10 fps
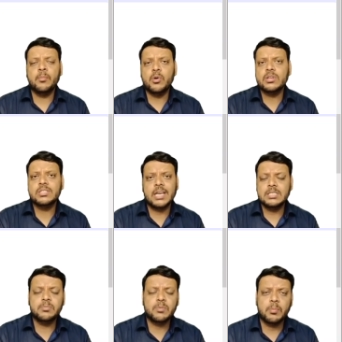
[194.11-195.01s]
बॉक्स
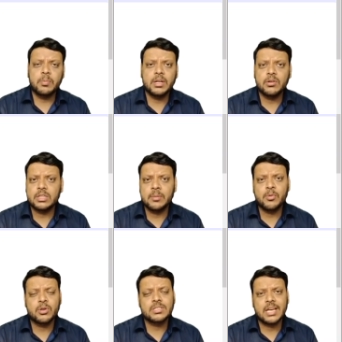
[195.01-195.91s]
साइज प्रॉपर्टी होती है
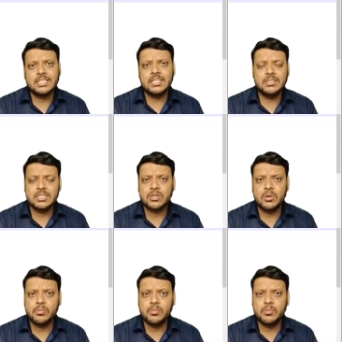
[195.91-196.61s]
बॉक्स साइजिंग जिसको हम